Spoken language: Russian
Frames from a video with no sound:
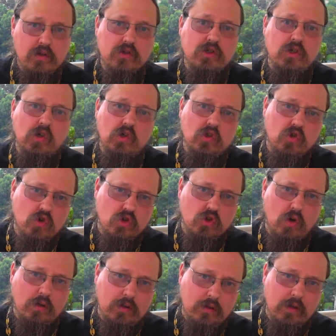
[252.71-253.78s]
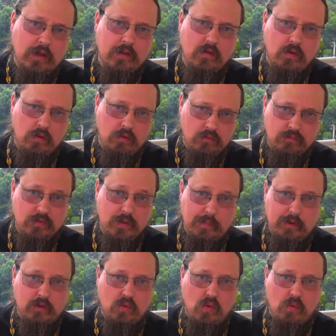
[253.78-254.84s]
сделать то, что откладывал на
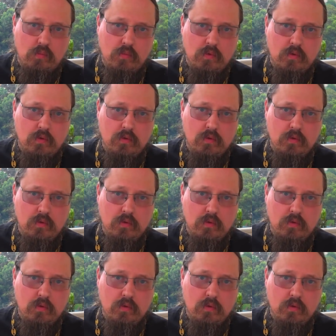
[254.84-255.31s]
потом.